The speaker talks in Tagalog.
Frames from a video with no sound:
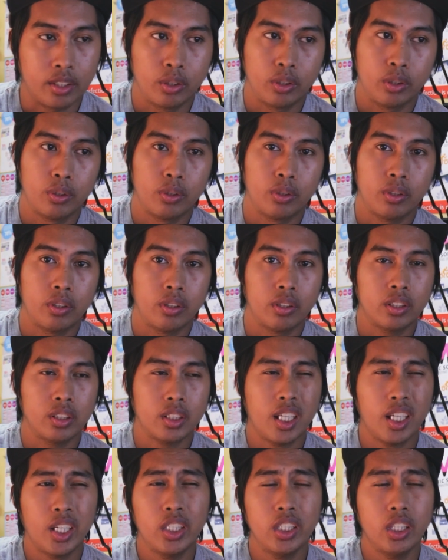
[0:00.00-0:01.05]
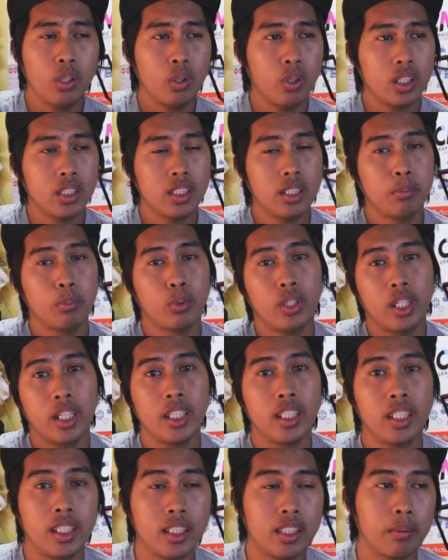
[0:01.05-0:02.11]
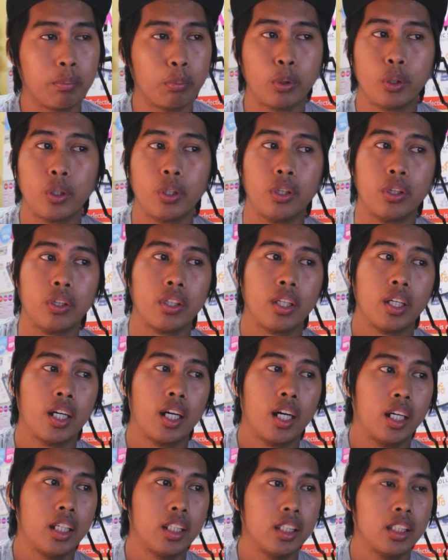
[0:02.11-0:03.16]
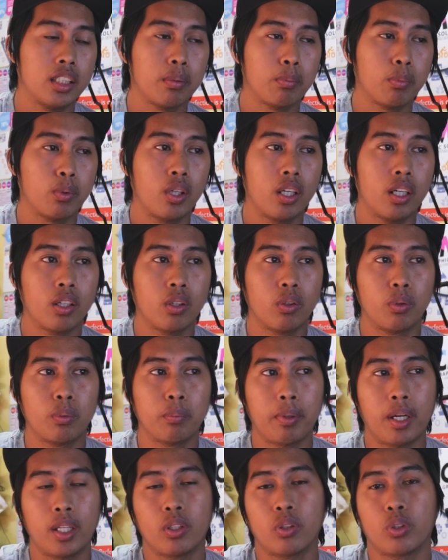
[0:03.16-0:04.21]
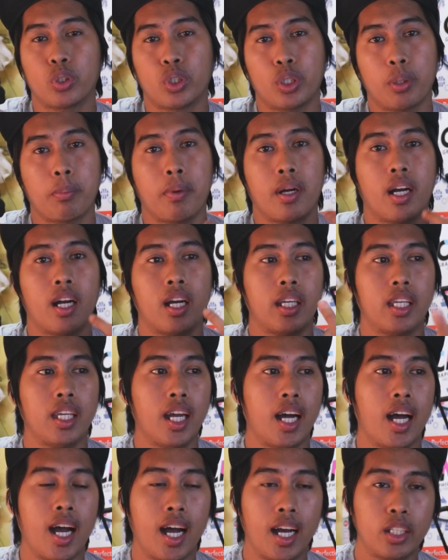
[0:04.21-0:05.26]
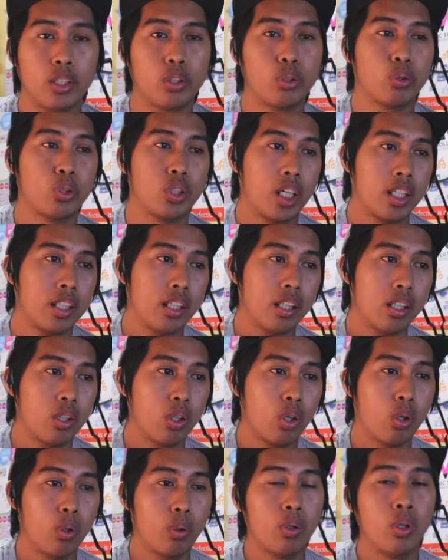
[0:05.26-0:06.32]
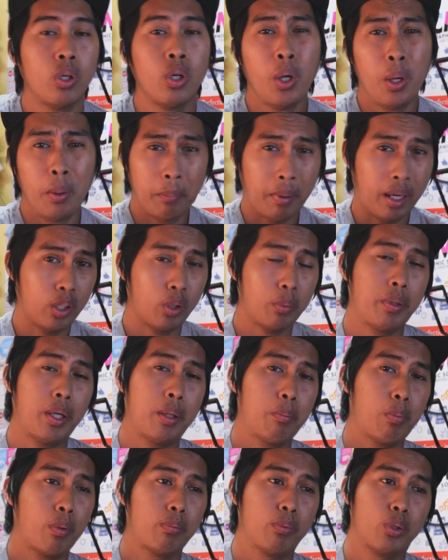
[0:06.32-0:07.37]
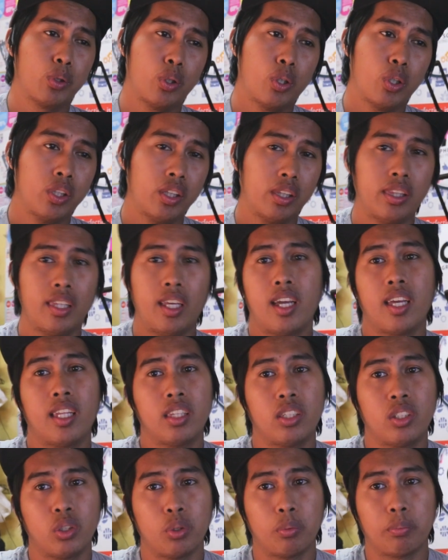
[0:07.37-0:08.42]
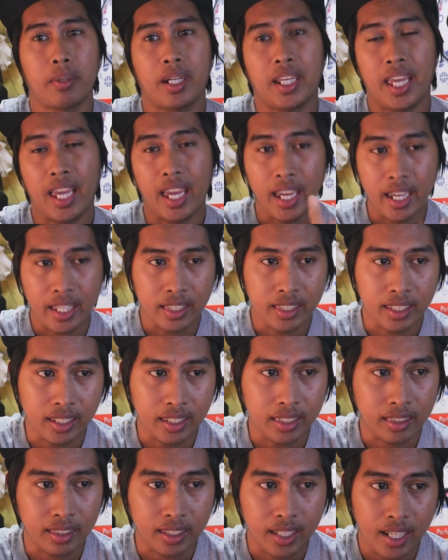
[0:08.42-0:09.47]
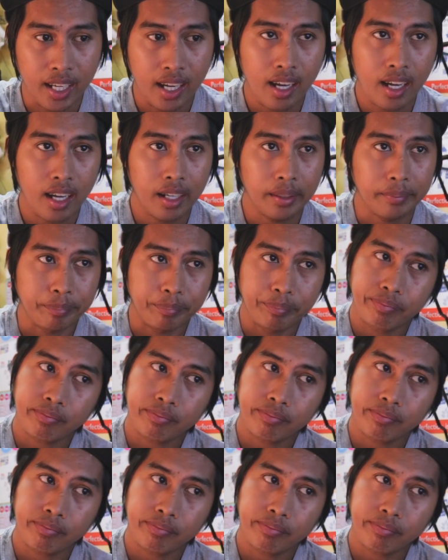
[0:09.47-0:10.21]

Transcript: So, sa ngayon hindi ko kasi muna iniisip yon iniisip ko lang kung paano ko siya maiaayos yung channel ko, kung paano ko ma-improve yung content, yung pag edit Kaya,